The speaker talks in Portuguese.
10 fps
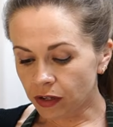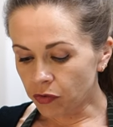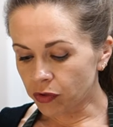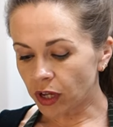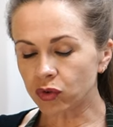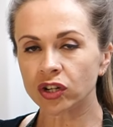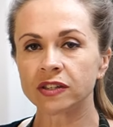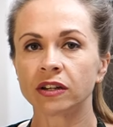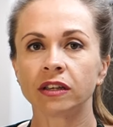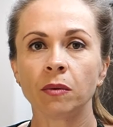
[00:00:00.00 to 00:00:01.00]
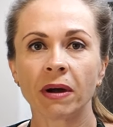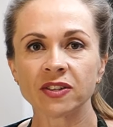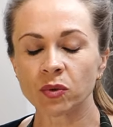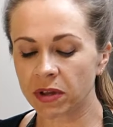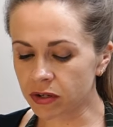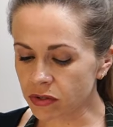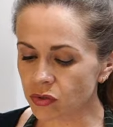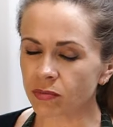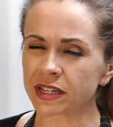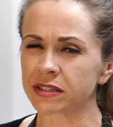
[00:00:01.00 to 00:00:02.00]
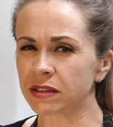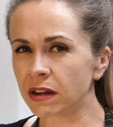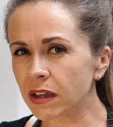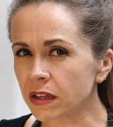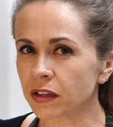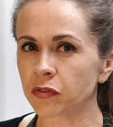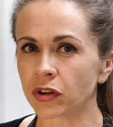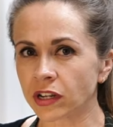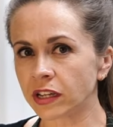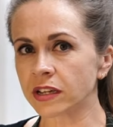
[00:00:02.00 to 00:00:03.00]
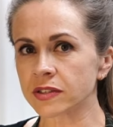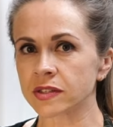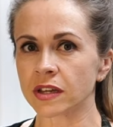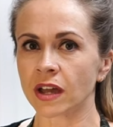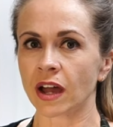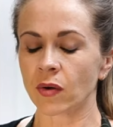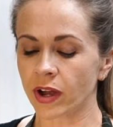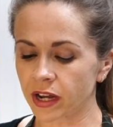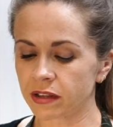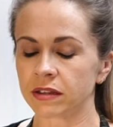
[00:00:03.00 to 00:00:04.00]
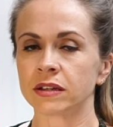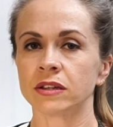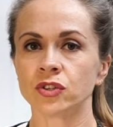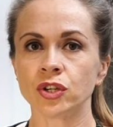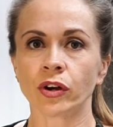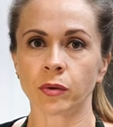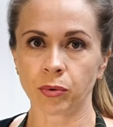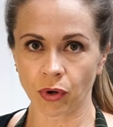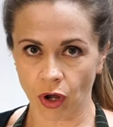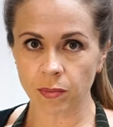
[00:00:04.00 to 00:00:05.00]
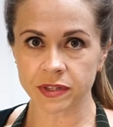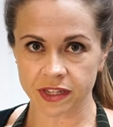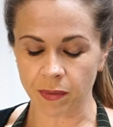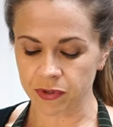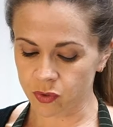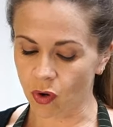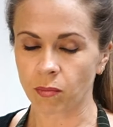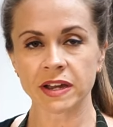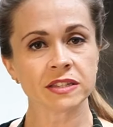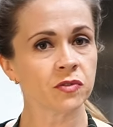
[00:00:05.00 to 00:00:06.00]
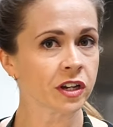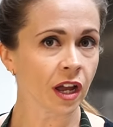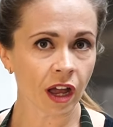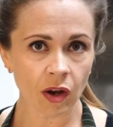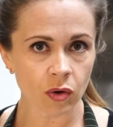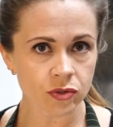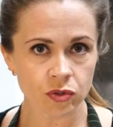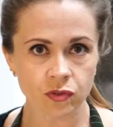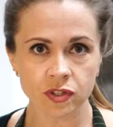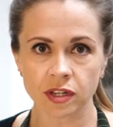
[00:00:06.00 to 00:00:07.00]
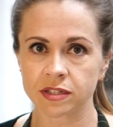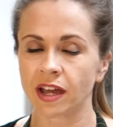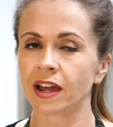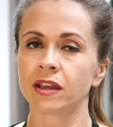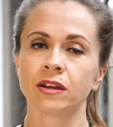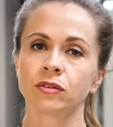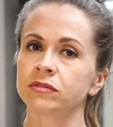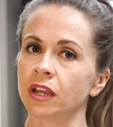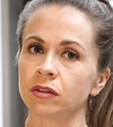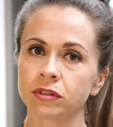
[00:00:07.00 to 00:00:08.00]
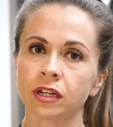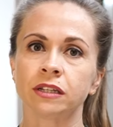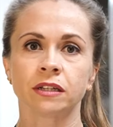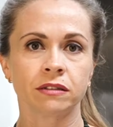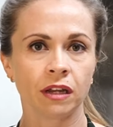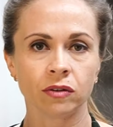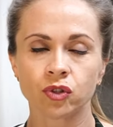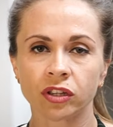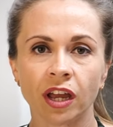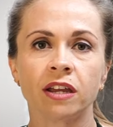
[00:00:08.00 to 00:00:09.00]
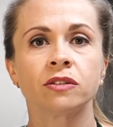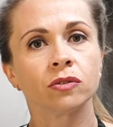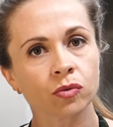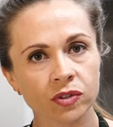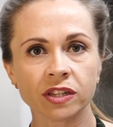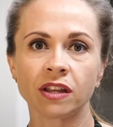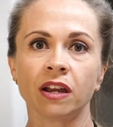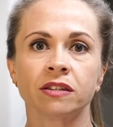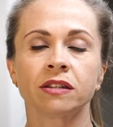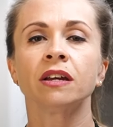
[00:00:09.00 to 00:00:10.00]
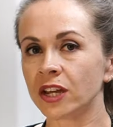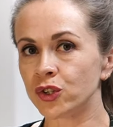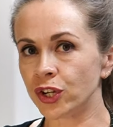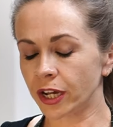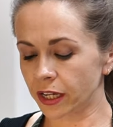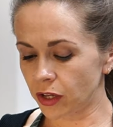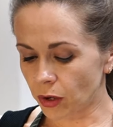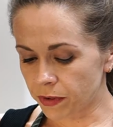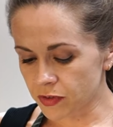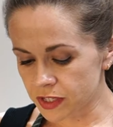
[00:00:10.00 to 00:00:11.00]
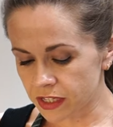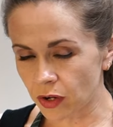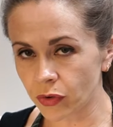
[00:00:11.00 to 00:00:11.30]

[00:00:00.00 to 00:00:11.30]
Então eu vou estar utilizando aqui mais ou menos umas 30 folhinhas a 40 de hora nobis, tá, pessoal? Mas fica a gosto de vocês. Ai, eu não tenho 30, tenho só 10. Usa as 10. Dica aqui, ó, pra você tá